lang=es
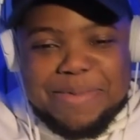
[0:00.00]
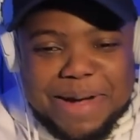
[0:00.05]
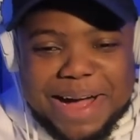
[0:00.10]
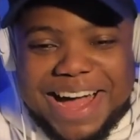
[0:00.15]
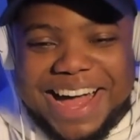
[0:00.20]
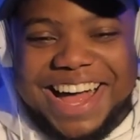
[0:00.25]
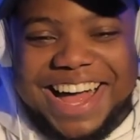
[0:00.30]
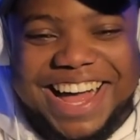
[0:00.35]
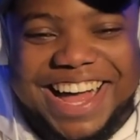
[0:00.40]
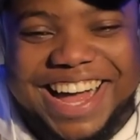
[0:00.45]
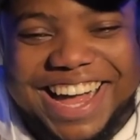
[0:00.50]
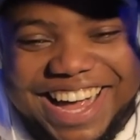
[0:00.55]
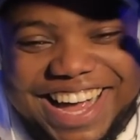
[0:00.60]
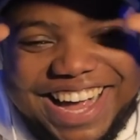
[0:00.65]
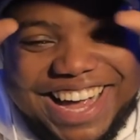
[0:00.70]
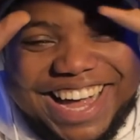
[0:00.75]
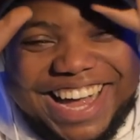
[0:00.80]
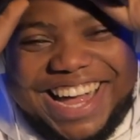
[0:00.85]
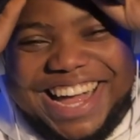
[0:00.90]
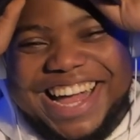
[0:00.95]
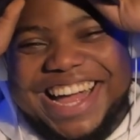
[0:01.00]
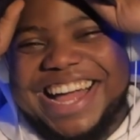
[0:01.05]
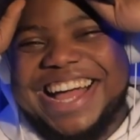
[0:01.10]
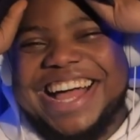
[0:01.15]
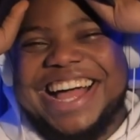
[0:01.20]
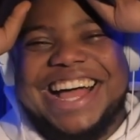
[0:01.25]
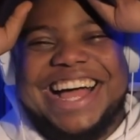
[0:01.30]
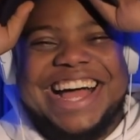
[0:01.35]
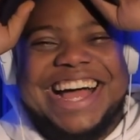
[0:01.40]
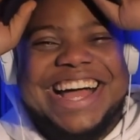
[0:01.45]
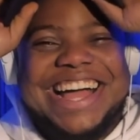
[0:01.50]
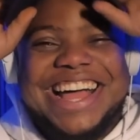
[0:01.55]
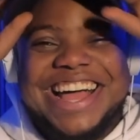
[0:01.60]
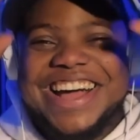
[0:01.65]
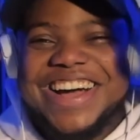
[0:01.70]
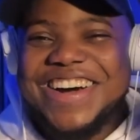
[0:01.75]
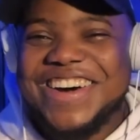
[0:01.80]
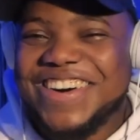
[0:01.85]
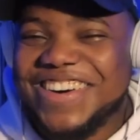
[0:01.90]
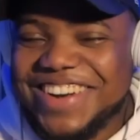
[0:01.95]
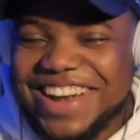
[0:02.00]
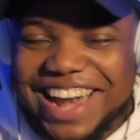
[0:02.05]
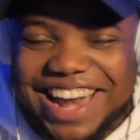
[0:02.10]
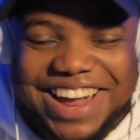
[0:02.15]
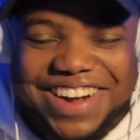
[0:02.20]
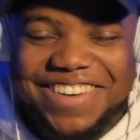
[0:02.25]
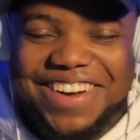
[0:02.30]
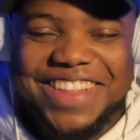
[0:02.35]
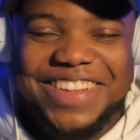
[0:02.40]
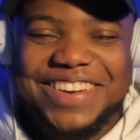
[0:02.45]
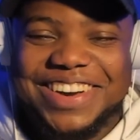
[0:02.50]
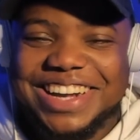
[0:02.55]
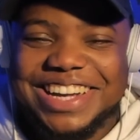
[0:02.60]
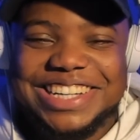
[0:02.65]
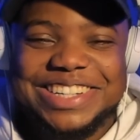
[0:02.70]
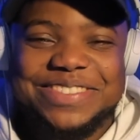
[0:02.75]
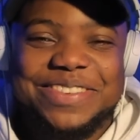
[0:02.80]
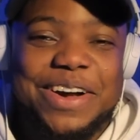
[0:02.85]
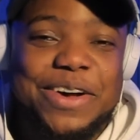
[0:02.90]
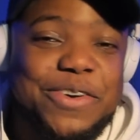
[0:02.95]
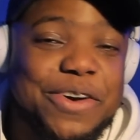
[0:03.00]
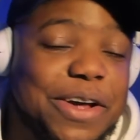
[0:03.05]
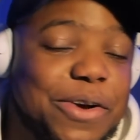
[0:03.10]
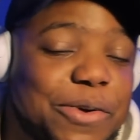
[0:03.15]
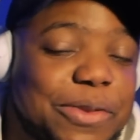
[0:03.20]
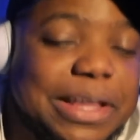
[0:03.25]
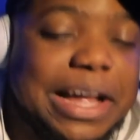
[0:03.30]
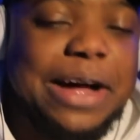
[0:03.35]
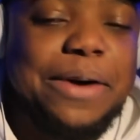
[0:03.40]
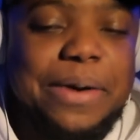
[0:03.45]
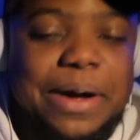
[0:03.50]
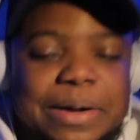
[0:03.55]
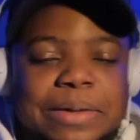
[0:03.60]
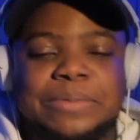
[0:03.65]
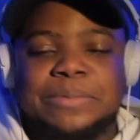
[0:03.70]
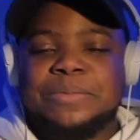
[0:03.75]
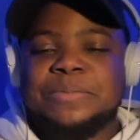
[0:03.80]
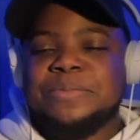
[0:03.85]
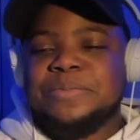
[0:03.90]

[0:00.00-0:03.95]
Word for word: mayenda, la Una lengua durísima, no le gustaba.